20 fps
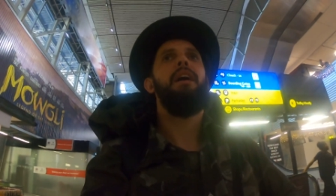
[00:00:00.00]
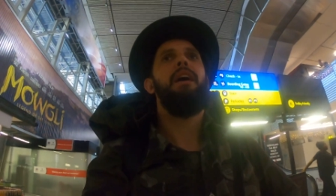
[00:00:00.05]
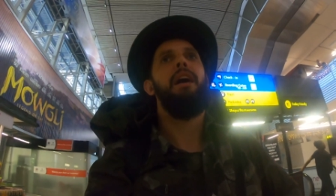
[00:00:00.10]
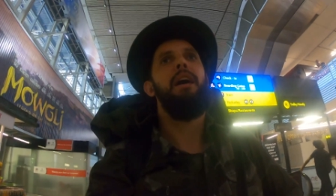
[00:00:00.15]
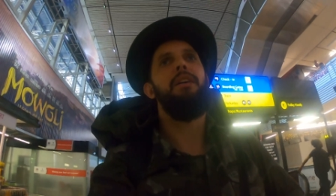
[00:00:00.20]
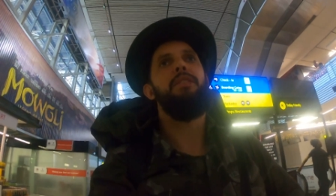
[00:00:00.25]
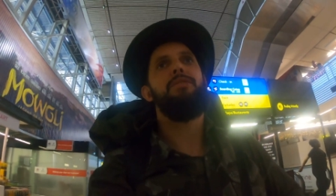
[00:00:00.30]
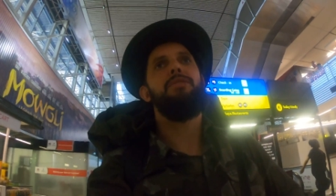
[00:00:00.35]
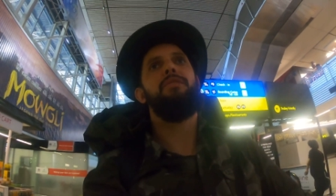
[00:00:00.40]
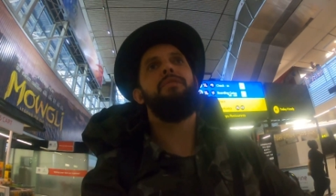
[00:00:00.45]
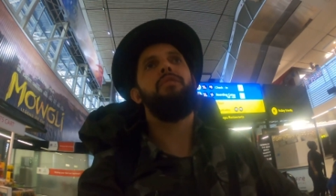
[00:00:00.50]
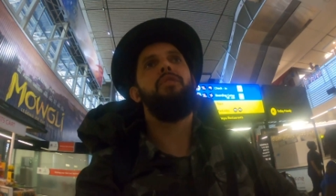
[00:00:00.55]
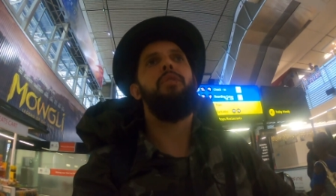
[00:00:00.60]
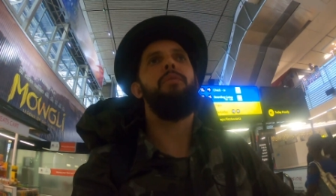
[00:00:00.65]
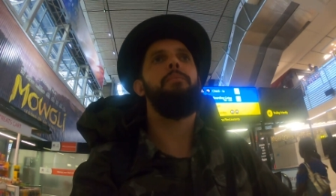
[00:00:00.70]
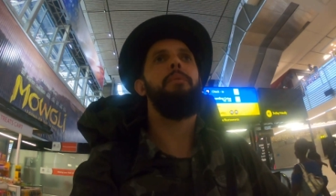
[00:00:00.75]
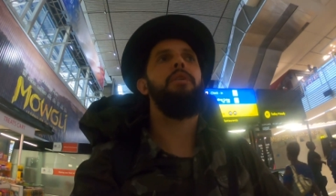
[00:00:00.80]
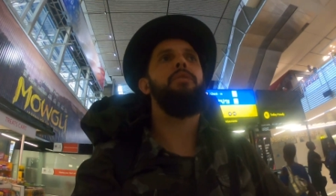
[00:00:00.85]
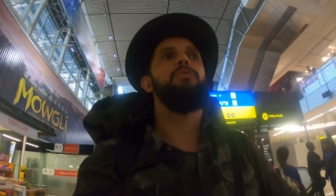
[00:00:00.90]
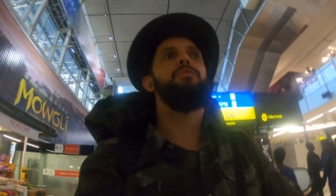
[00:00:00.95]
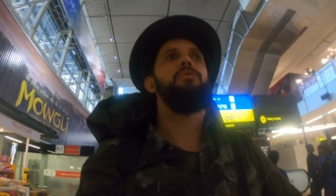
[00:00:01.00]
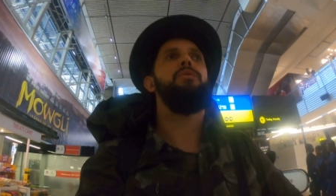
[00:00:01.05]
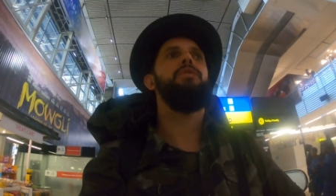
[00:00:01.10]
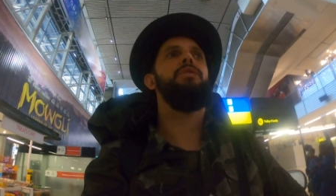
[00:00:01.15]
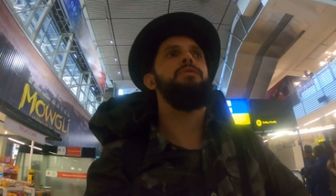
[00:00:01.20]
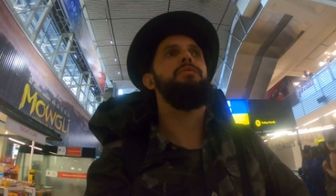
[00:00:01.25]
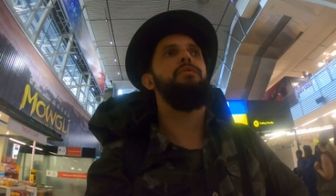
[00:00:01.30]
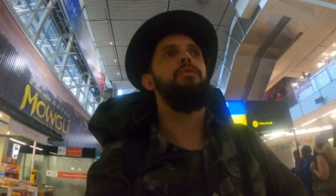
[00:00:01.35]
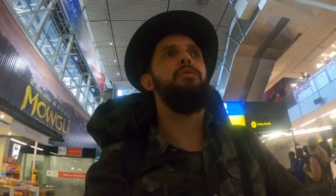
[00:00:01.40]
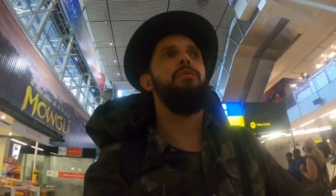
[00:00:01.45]
Aí eu tive que comprar os
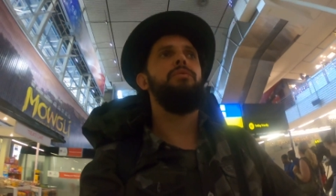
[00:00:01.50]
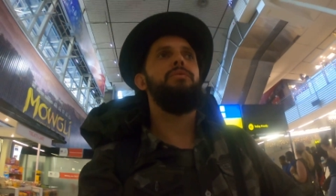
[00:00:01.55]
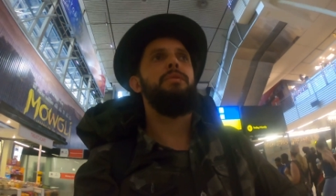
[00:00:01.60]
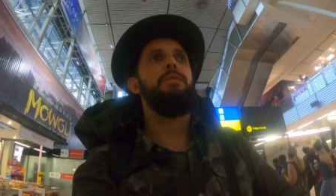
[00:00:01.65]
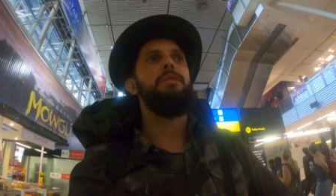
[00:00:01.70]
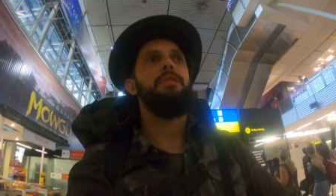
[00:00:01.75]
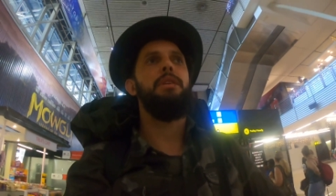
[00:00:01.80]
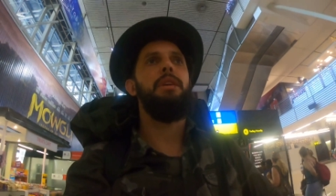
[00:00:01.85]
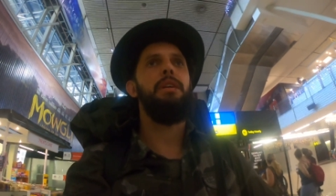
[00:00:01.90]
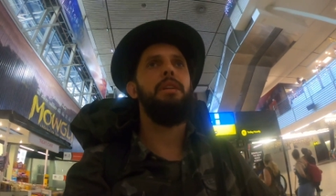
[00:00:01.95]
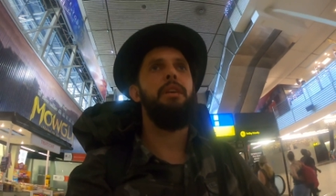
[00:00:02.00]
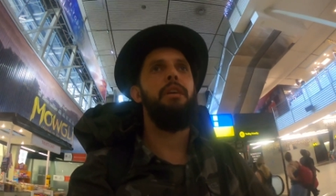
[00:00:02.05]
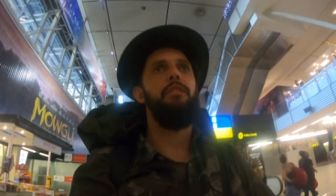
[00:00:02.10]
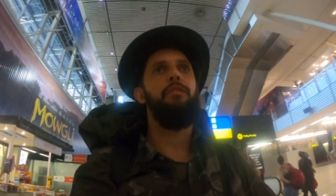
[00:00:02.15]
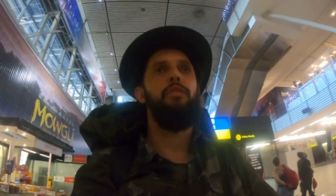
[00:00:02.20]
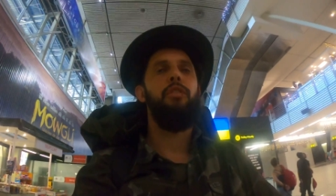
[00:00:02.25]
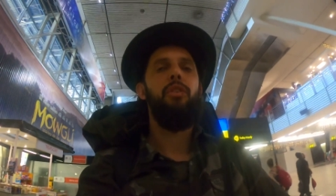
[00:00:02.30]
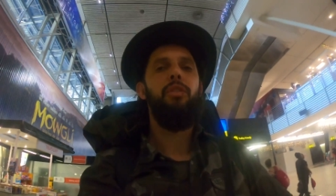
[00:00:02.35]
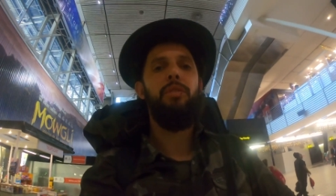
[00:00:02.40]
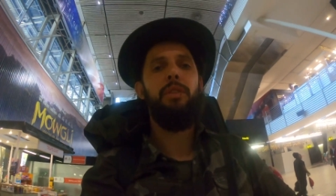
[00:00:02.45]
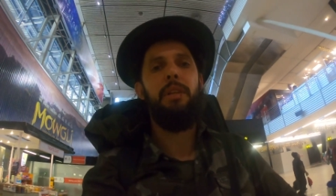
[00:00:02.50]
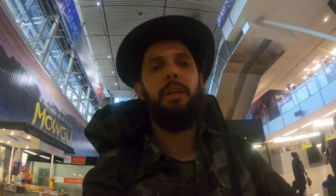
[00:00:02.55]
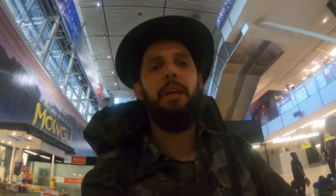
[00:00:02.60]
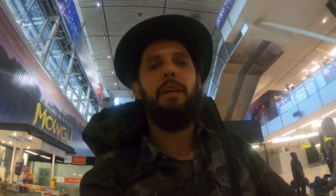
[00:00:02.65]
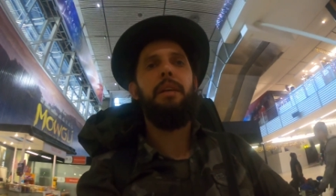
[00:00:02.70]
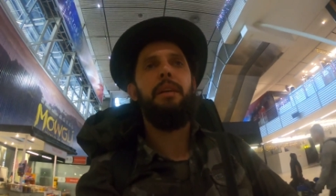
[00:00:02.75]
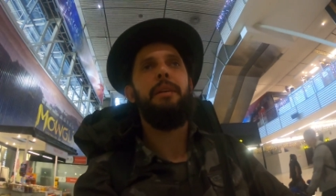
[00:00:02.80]
dois voos, ida e volta,